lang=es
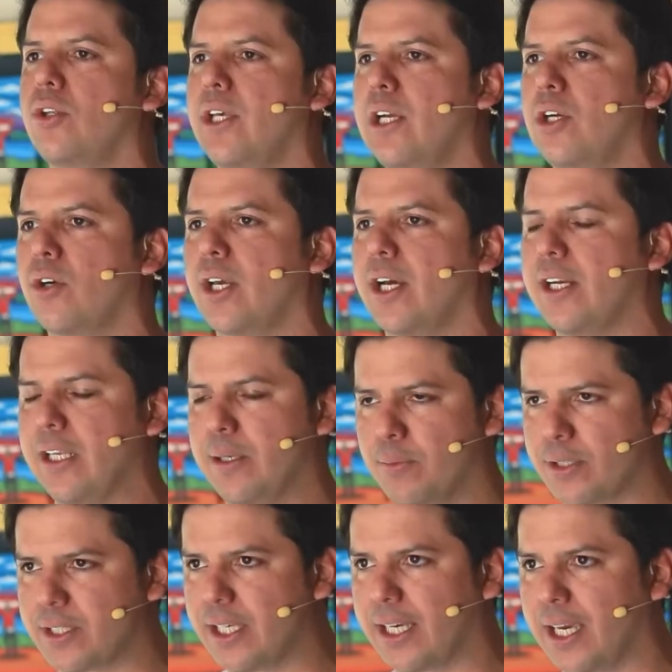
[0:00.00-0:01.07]
del organismo.
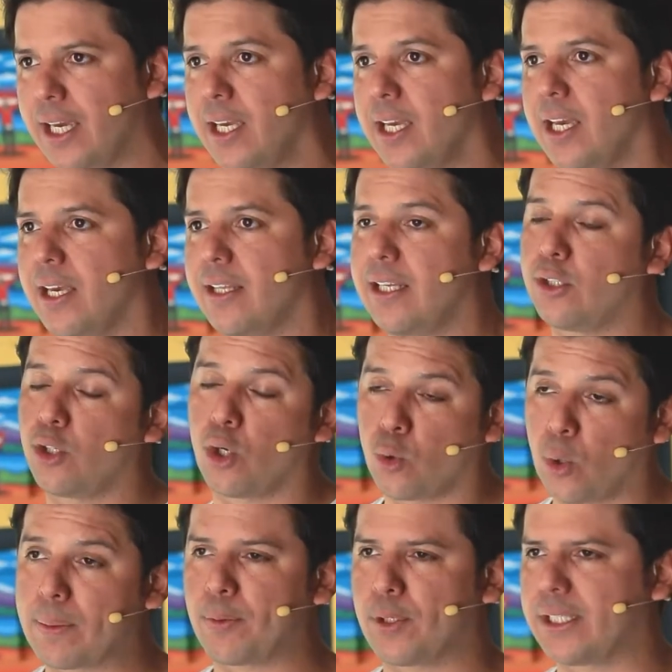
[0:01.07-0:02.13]
Así que, dentro del
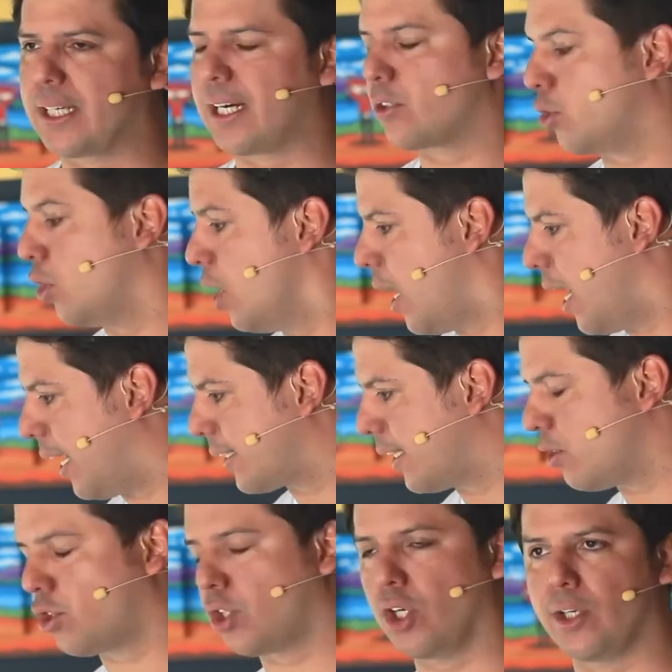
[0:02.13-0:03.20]
cuerpo en este caso.
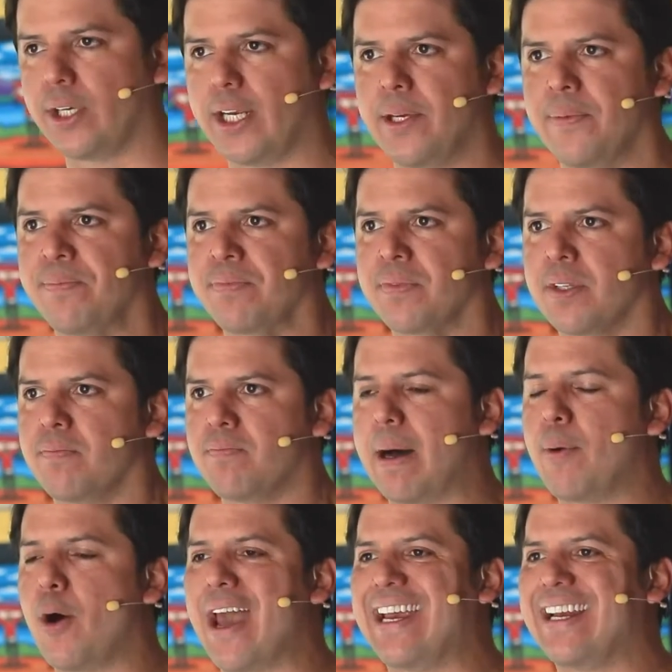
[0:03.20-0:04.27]
Atención, ¿eh?
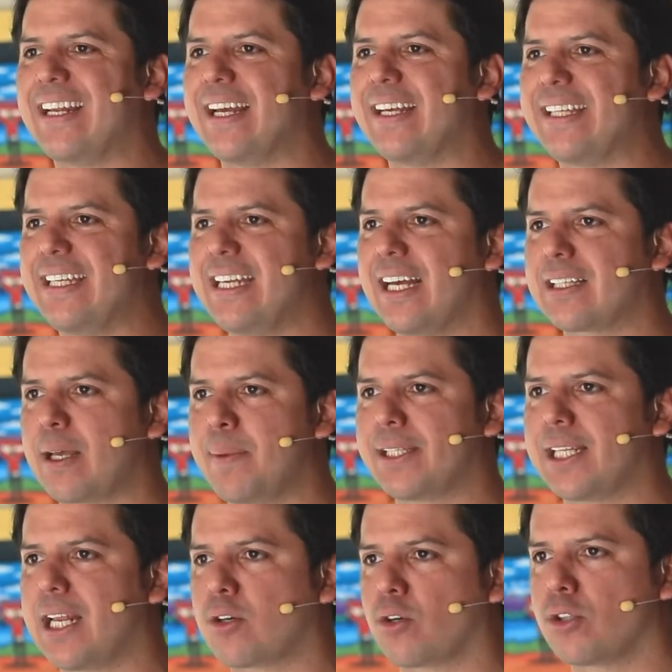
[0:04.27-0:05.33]
Vamos a ir directamente
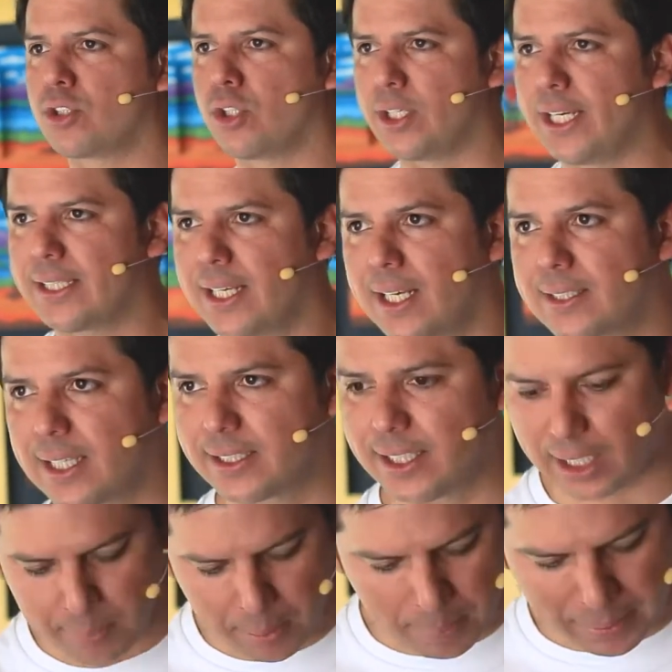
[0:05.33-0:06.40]
a las colchonetas, así
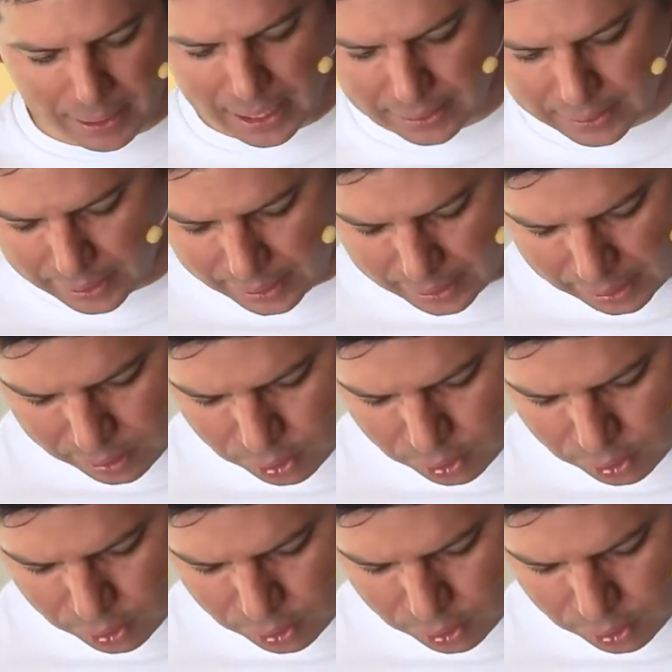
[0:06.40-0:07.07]
que prepárate.